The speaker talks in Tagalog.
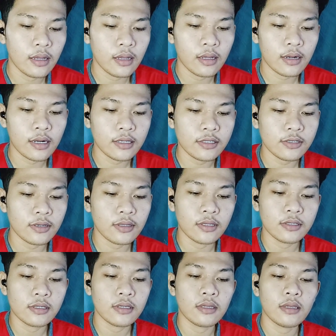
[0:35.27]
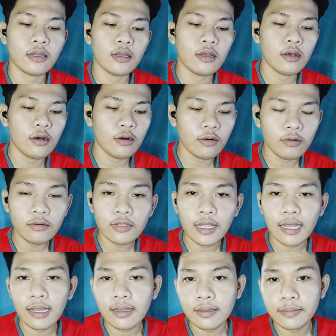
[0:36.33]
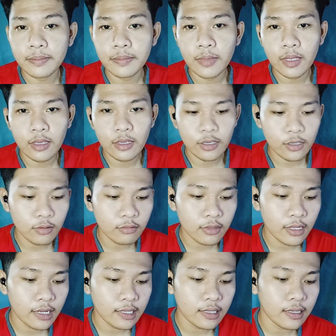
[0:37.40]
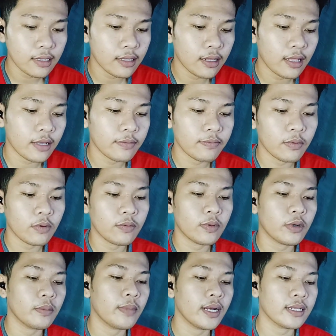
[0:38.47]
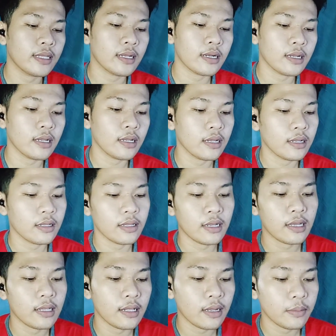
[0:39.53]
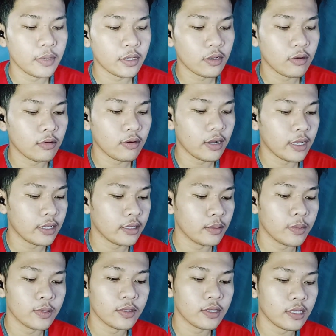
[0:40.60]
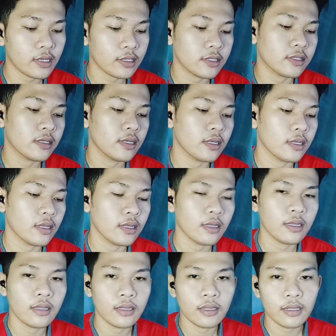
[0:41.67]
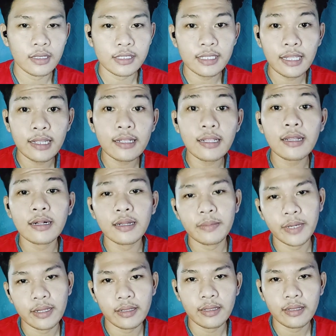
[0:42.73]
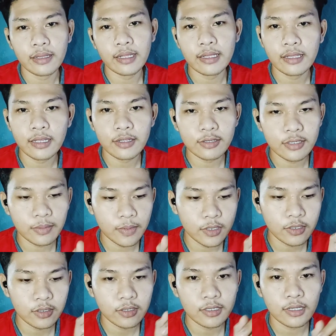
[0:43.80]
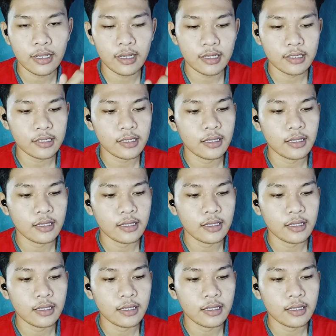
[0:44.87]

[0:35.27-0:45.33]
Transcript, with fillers: Reasons. Una, yung dating LiPo 4 battery na ginamit ko ay nabuntis. Slight lang naman, nandito sa picture sa taas.